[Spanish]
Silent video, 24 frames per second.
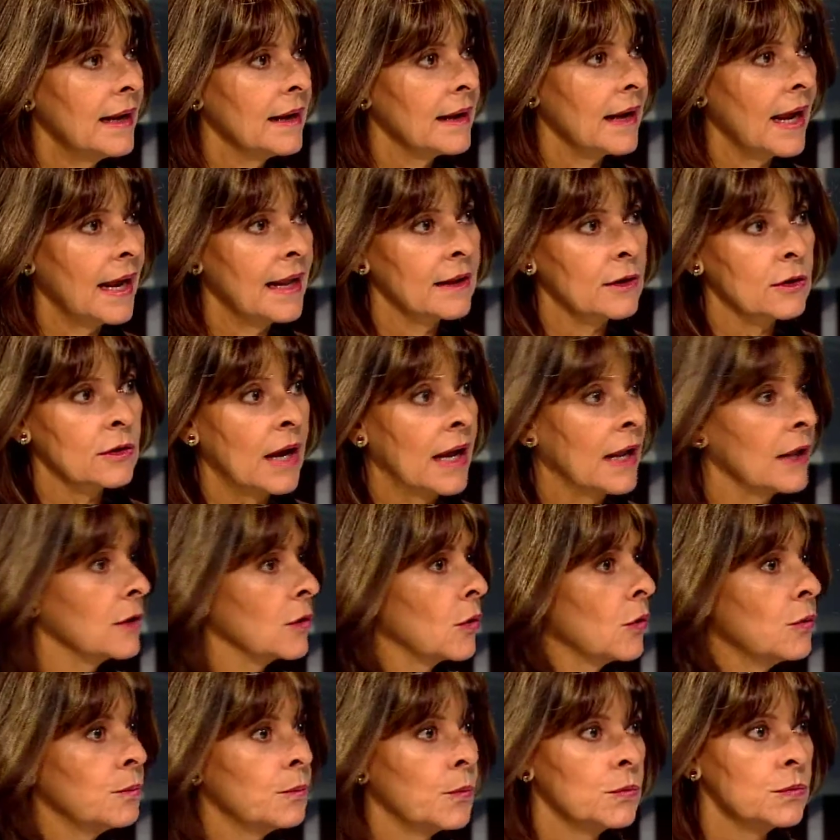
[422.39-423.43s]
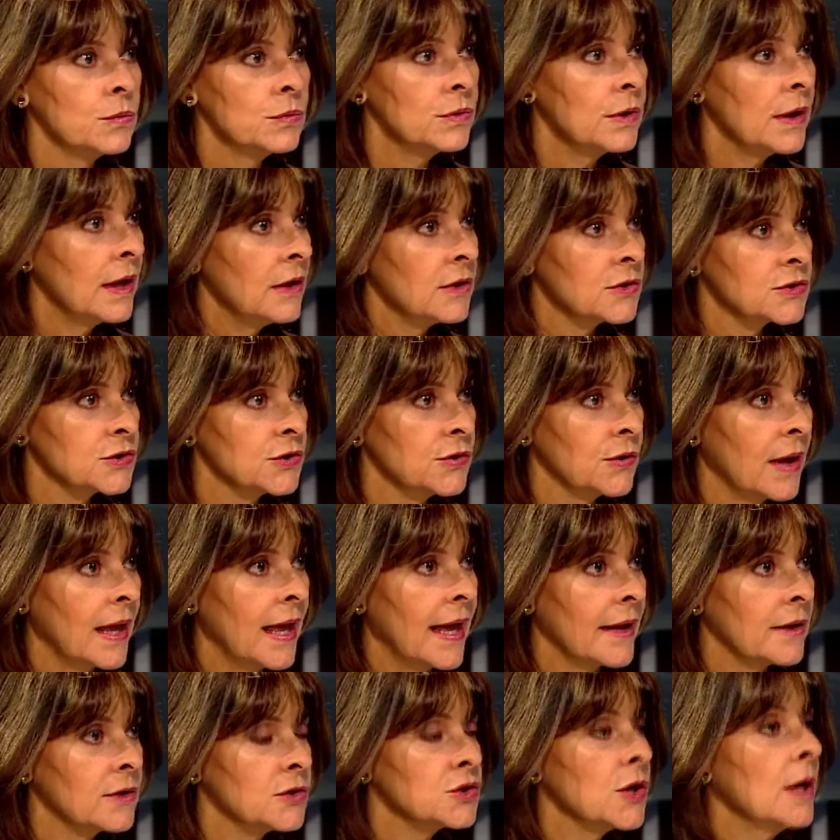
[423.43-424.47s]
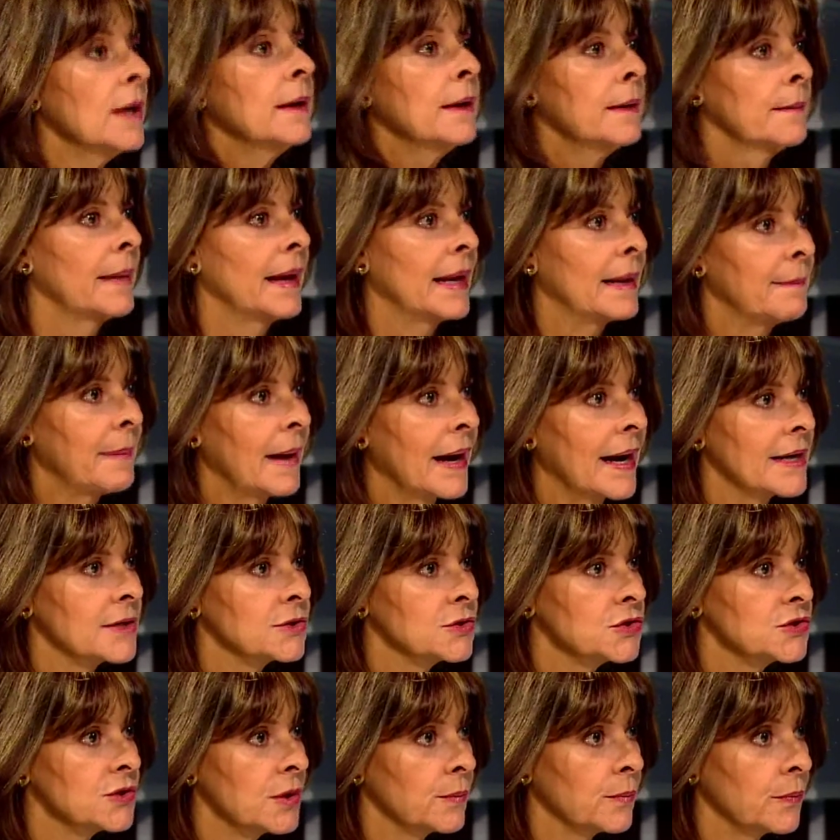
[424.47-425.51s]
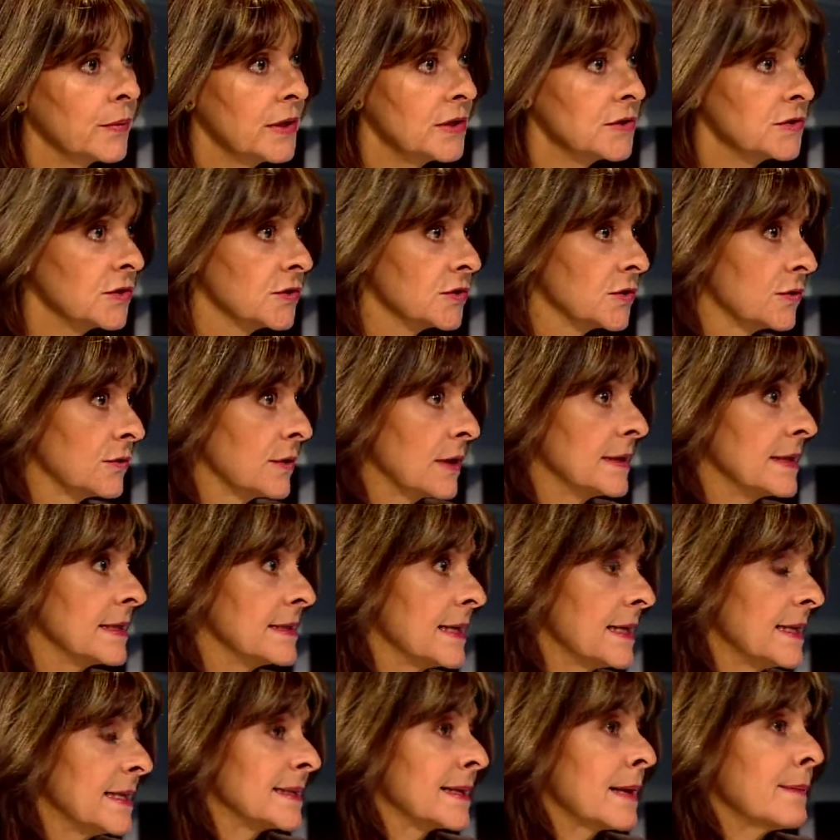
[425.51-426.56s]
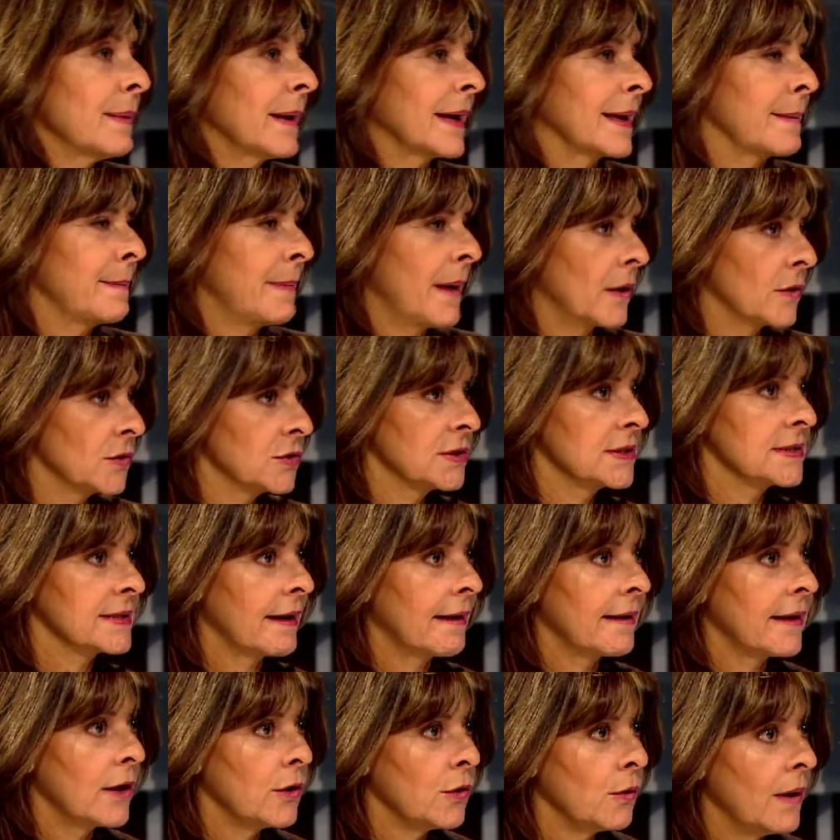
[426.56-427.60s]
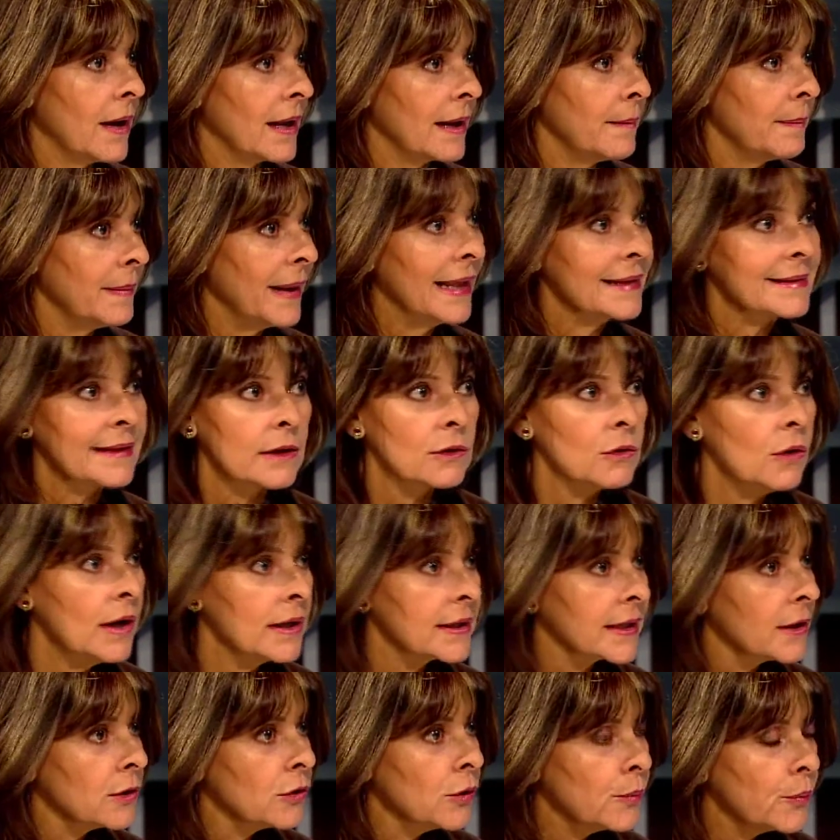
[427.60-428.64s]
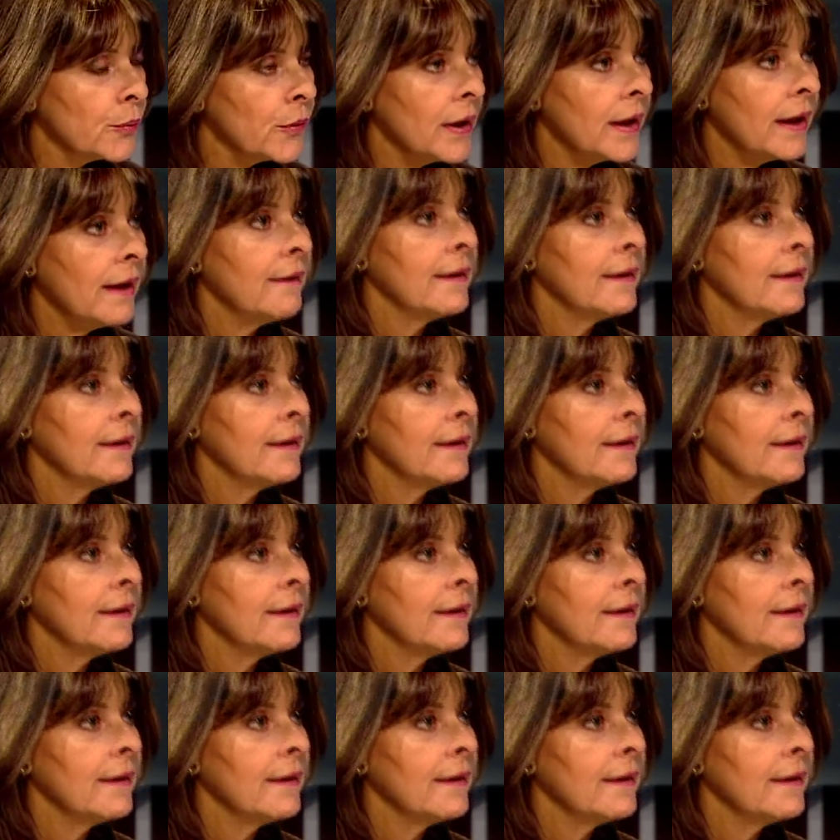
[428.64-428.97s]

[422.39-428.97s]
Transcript: al, común de los ciudadanos para pagar sus impuestos. Entonces dicen es que para qué pago si se van a robar la plata. No, aquí no puede